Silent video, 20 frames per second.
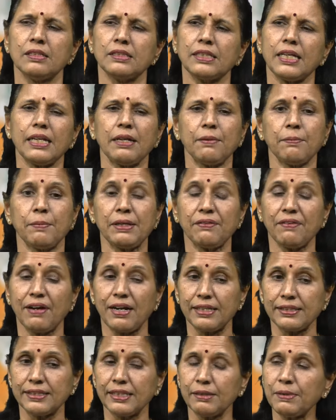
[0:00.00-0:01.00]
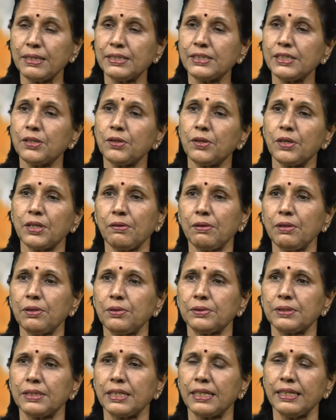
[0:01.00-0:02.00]
సరే మరి వాళ్ళిద్దరి మధ్య గొడవలు
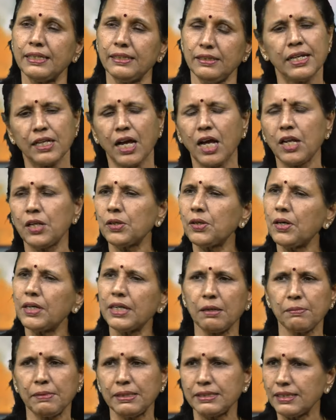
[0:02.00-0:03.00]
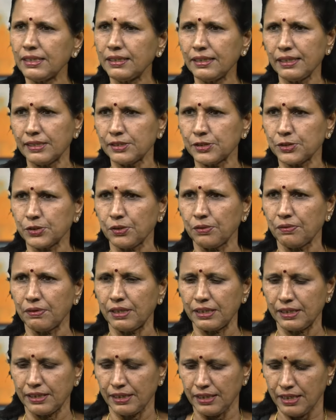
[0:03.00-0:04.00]
ఉంటే నాలుగు గొడవల మధ్య
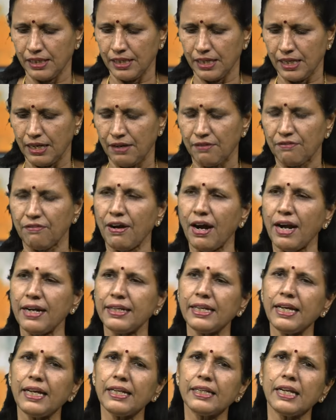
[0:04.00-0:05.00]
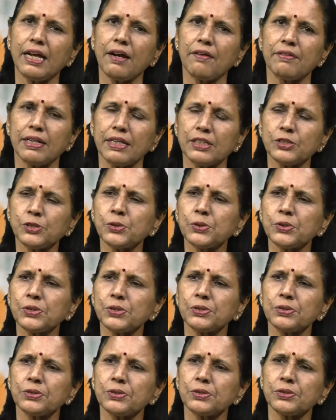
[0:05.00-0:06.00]
తేల్చుకోవాలి వాణి అన్న ఆవిడ చూసి
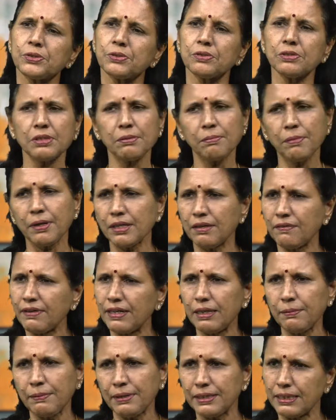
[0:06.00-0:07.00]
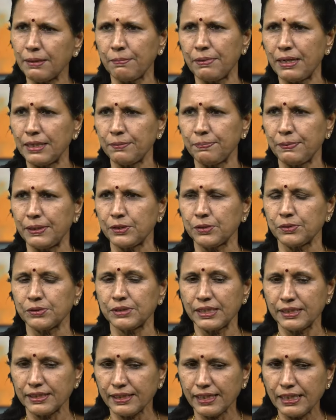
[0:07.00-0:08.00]
చూసి చూసి మొన్న వెళ్ళి మరి దెబ్బలాట
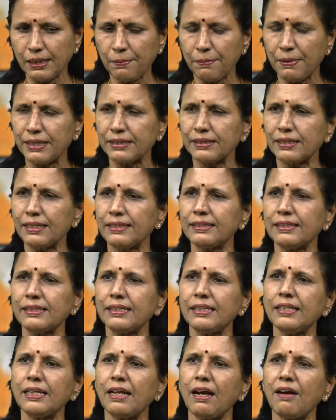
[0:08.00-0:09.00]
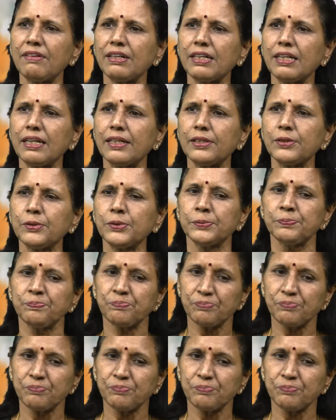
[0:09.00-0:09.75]
పెట్టుకుంది ఎందుకంటే భర్త ఎంతకీ రావట్లేదు